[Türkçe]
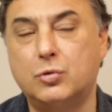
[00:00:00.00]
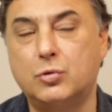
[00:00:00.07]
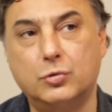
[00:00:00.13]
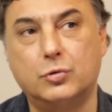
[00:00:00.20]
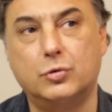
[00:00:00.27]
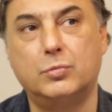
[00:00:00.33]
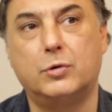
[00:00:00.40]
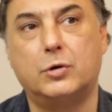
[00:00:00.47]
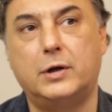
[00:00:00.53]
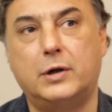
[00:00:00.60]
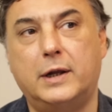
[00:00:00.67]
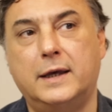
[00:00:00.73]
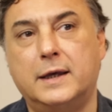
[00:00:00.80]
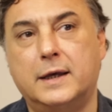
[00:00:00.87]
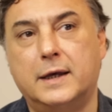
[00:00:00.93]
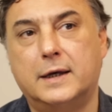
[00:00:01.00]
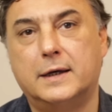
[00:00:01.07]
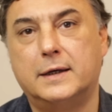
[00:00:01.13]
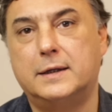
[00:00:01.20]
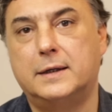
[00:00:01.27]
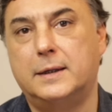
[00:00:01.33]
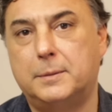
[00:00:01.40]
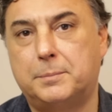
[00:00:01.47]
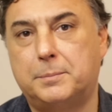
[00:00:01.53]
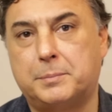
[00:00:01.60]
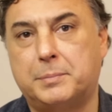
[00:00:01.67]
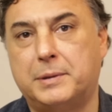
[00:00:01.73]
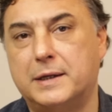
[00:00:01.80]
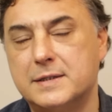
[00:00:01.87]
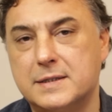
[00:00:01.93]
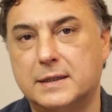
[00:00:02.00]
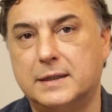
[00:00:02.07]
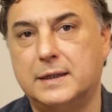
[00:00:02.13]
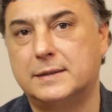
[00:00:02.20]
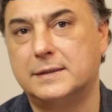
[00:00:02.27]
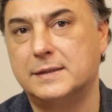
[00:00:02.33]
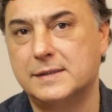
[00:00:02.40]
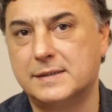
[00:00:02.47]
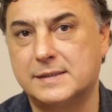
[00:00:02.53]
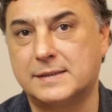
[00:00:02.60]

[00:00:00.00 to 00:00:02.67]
konu böyle e, piyasalarda